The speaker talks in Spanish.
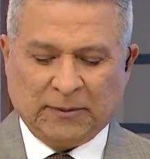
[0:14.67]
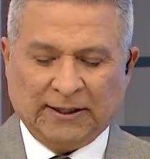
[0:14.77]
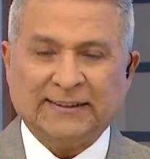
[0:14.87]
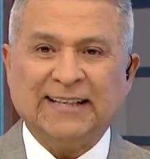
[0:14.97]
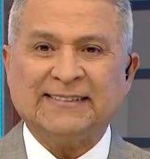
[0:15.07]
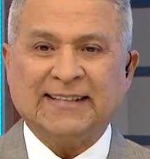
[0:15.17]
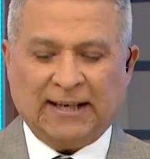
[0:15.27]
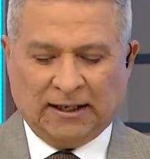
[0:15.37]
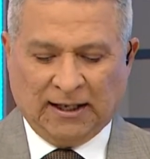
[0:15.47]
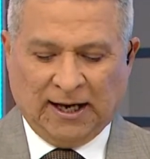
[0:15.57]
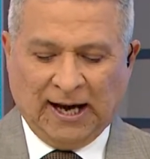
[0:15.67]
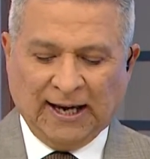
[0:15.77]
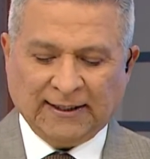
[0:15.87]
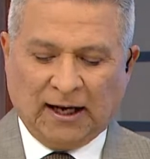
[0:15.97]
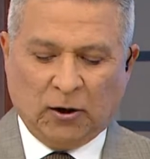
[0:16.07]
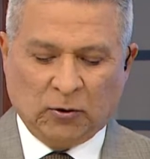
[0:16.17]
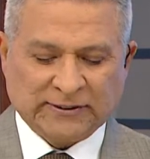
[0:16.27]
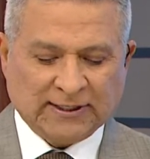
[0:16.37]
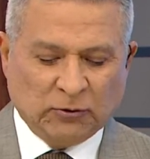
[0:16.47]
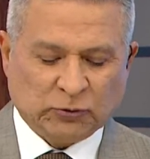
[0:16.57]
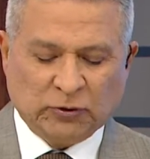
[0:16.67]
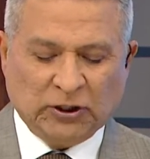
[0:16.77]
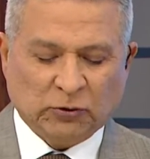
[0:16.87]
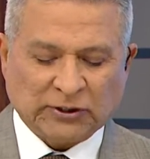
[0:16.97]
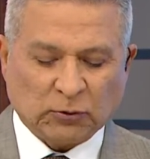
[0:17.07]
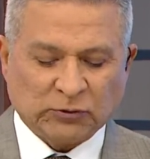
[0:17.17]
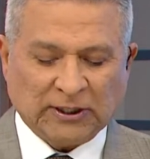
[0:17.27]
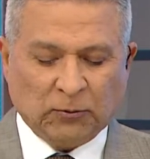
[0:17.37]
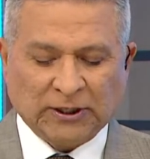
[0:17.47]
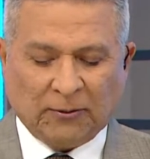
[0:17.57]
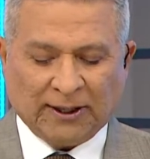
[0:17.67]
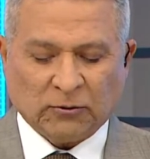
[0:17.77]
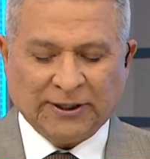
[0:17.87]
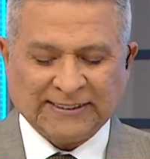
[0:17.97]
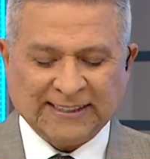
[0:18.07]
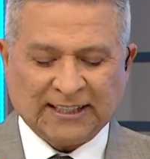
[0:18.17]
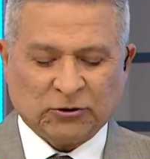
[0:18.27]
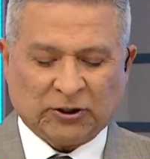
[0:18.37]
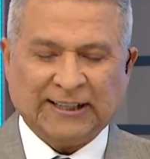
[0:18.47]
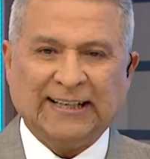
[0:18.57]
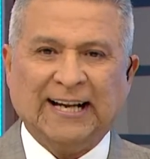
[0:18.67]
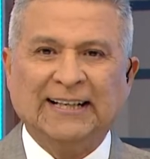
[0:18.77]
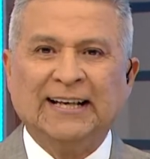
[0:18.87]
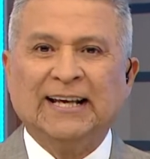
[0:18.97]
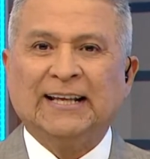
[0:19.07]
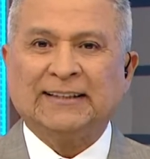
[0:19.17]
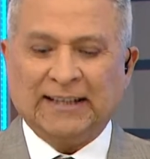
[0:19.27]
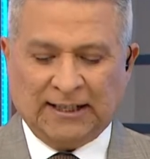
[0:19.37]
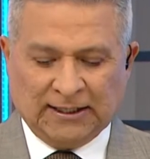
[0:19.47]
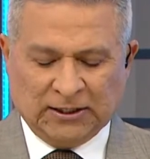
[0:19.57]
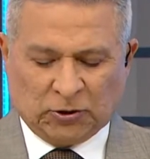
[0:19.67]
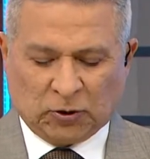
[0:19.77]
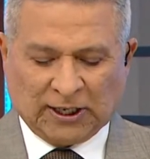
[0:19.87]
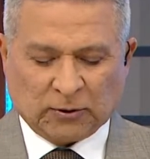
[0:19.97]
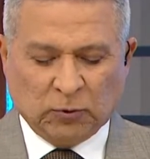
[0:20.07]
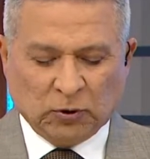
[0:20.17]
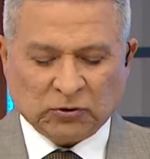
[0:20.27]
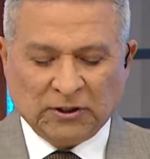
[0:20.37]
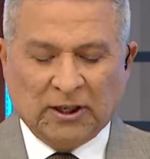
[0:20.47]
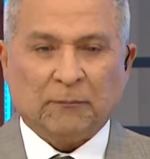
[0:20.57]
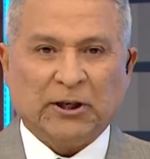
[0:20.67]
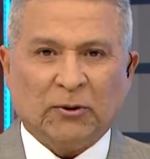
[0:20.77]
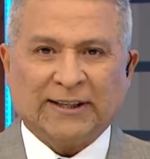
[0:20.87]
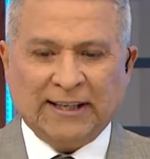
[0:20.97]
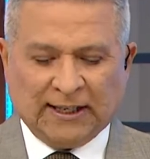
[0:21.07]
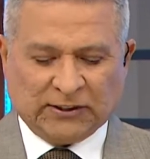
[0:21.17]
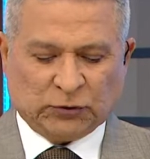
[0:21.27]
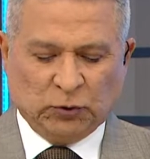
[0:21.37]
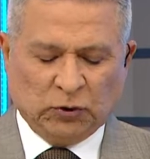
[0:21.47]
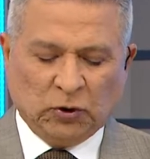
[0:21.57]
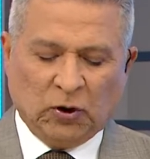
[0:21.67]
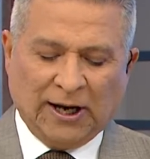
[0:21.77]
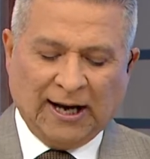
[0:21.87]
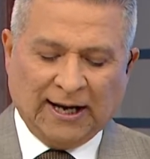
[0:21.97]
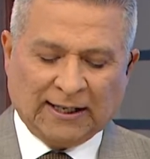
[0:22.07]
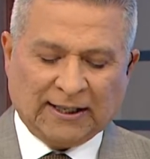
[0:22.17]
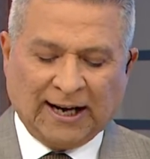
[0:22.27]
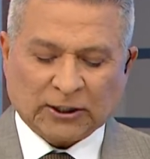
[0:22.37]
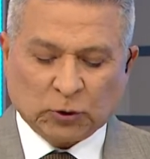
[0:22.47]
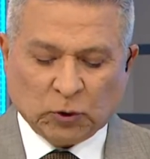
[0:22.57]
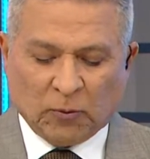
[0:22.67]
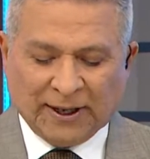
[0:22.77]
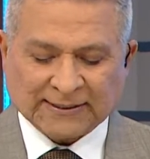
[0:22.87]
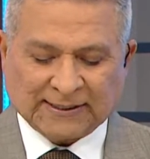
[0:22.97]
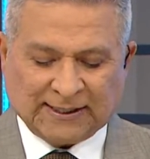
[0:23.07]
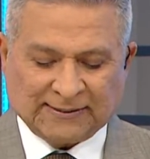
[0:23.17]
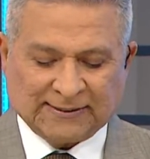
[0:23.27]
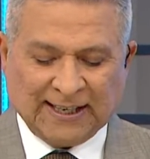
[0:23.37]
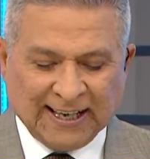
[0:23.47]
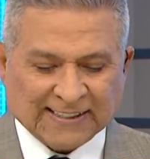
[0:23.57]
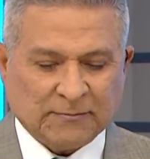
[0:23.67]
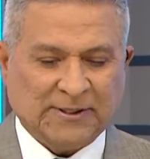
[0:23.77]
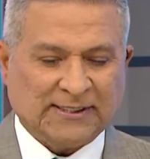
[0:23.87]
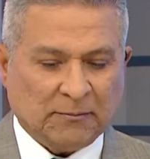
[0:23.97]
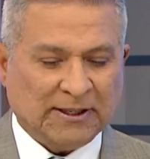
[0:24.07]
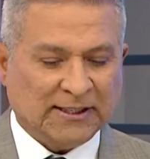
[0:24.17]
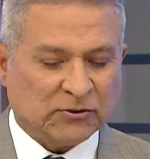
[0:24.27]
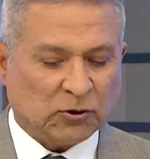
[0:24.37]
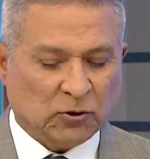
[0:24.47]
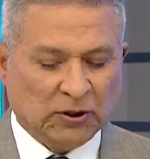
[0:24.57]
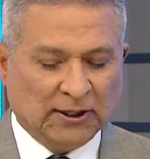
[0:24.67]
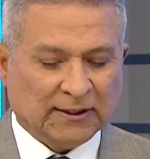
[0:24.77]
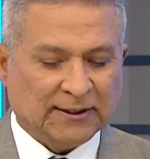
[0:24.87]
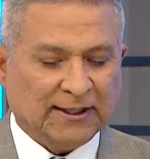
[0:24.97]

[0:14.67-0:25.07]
desde Idaho, Estados Unidos, a Gustavo Navarro, exdirector general de Hidrocarburos, pero aquí en estudio a Arturo Vázquez, ex viceministro de